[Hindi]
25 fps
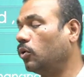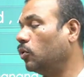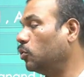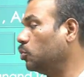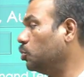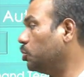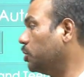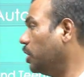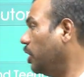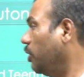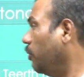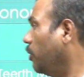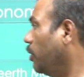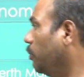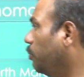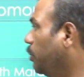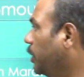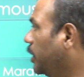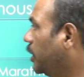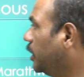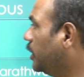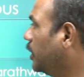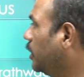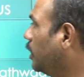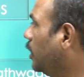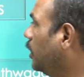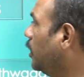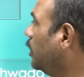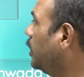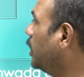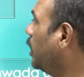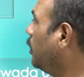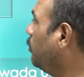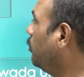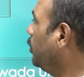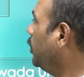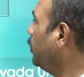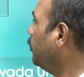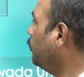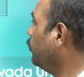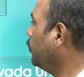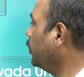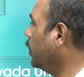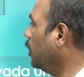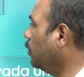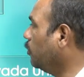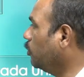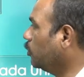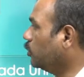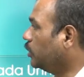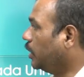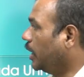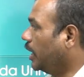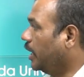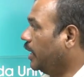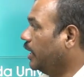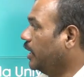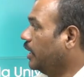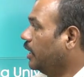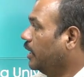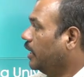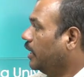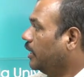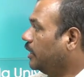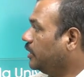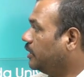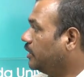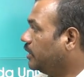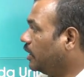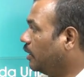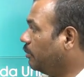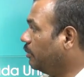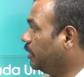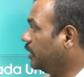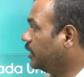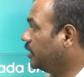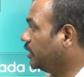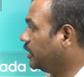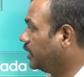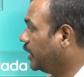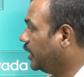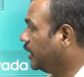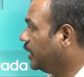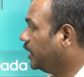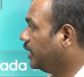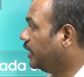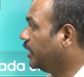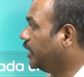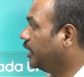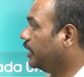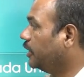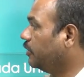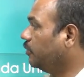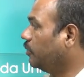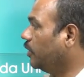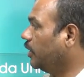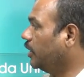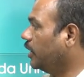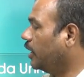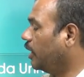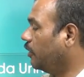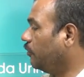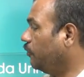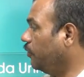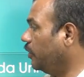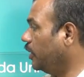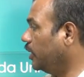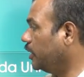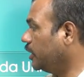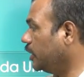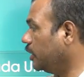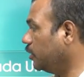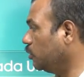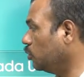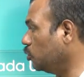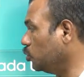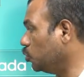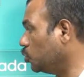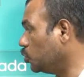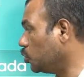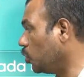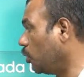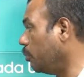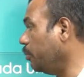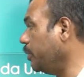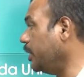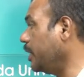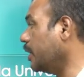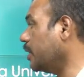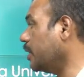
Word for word: उस लेवल पे यहाँ पे फिलअप होता है इस्टेब्लिश इन वन एफिलेटेड टू स्वामी